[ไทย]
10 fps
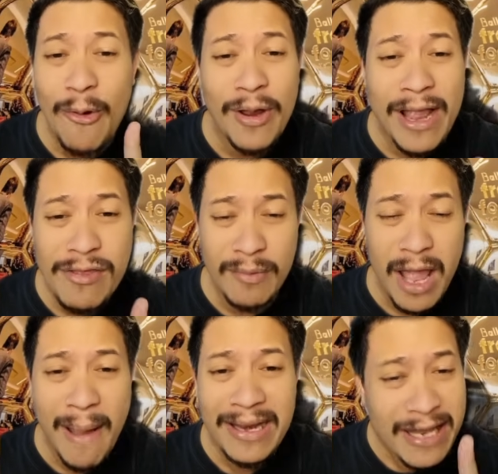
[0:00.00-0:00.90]
4,999
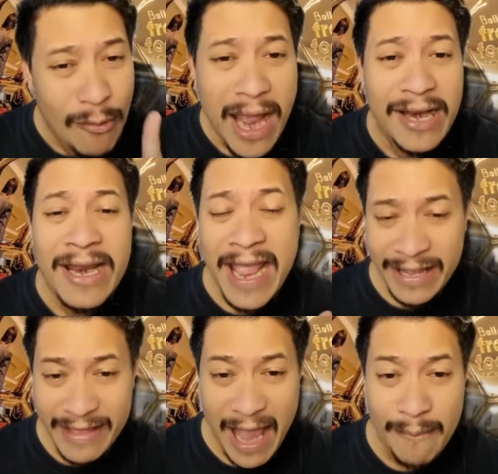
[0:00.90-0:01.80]
บาทเท่านั้น
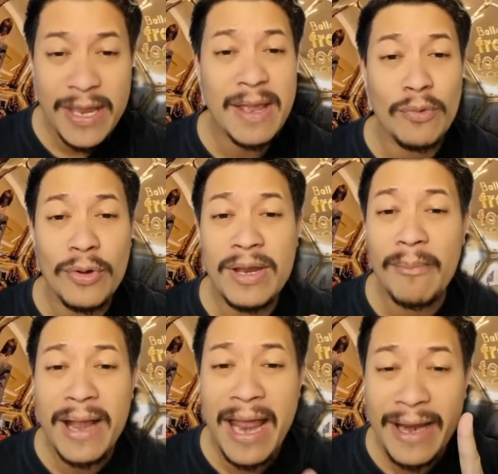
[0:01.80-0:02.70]
แต่มีจำนวน
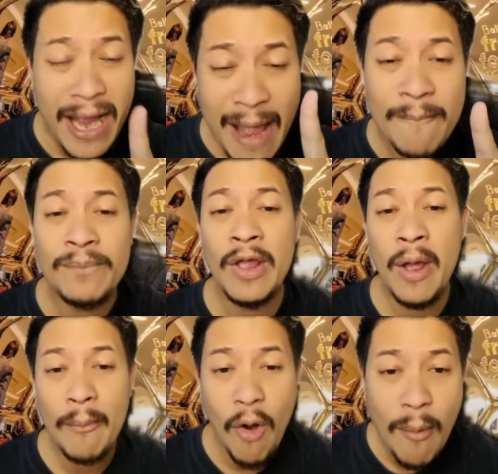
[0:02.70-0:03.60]
จำกัดนะครับ
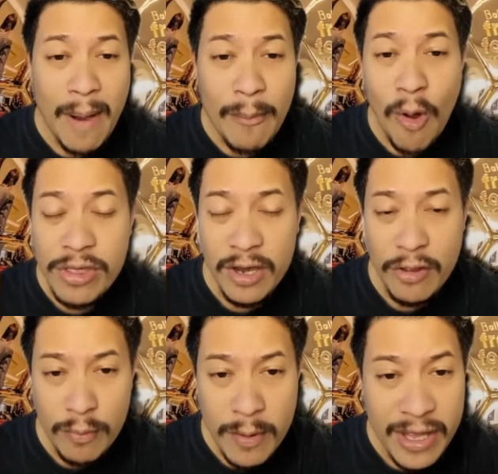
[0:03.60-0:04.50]
พร้อมรับข้อเสนอ
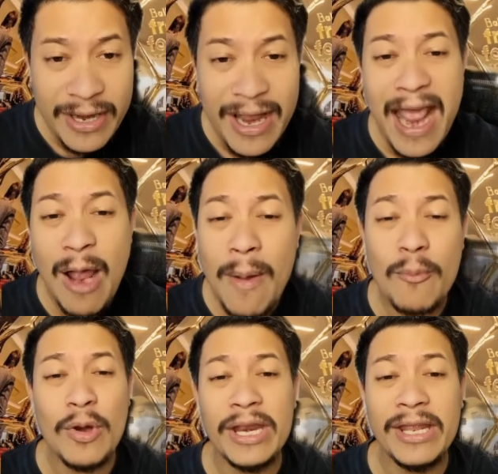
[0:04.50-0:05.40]
สุดพิเศษได้แล้วครับ
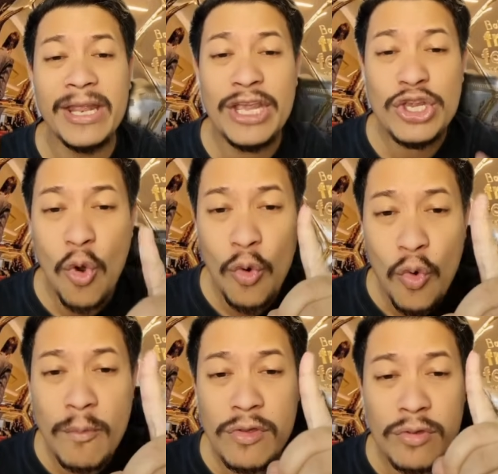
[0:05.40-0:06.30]
วันนี้ที่โชว์
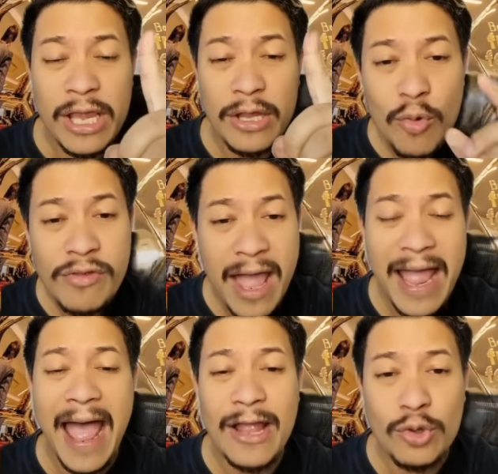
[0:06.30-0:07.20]
รูมซูซูกิทุกสา
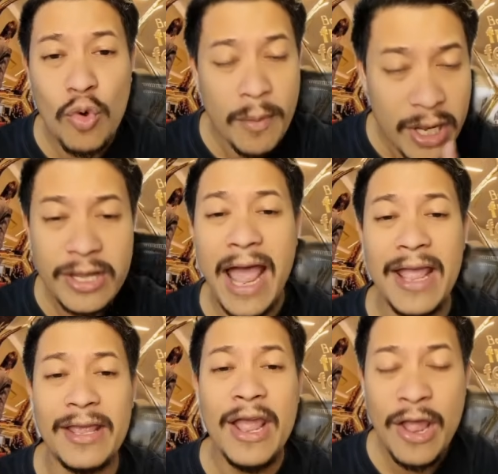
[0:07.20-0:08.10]
ขาทั่วประเทศไท
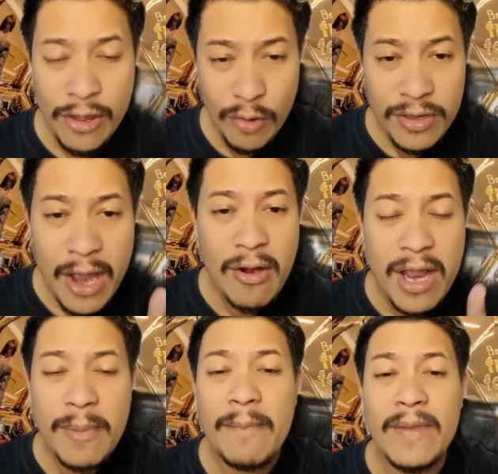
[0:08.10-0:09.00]
ยสนใจรายละ
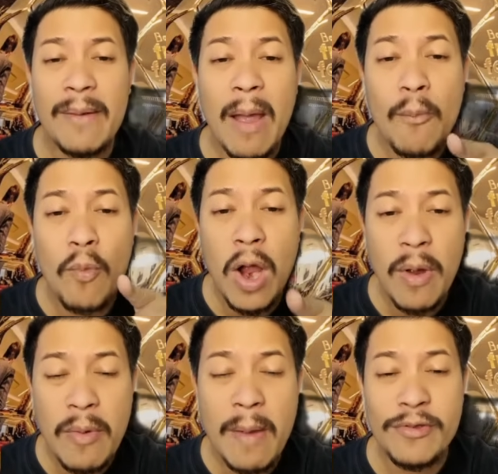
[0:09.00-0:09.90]
เอียดเพิ่มเติมครับ
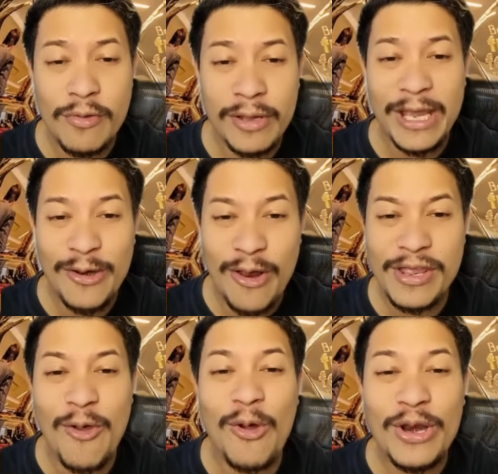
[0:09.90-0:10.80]

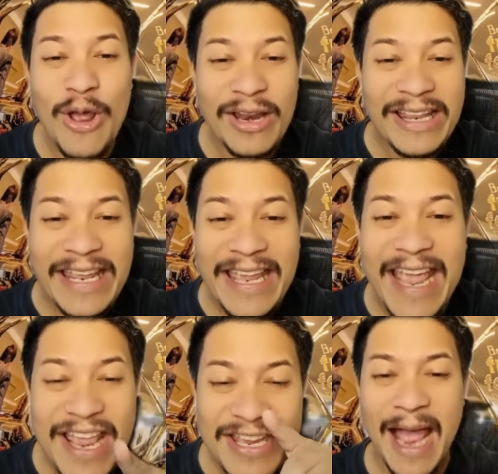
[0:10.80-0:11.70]

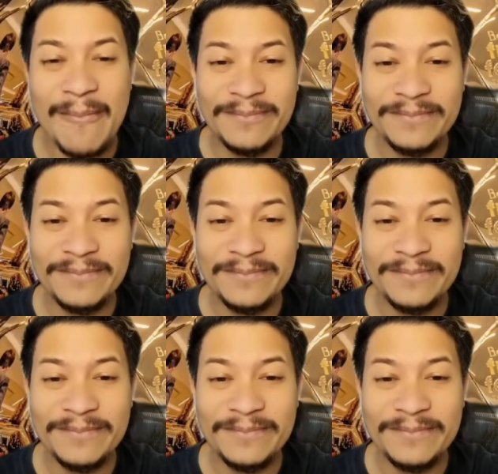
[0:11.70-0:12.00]
www.suzuki.co.th ครับ